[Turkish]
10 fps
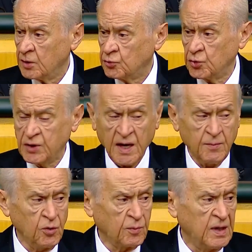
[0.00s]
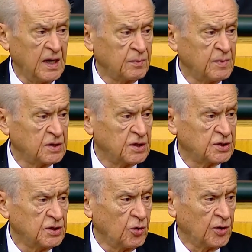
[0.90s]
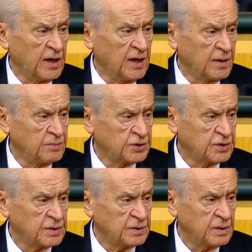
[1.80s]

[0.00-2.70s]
Türkiye Büyük Millet Meclisi'nde onaylanmıştır.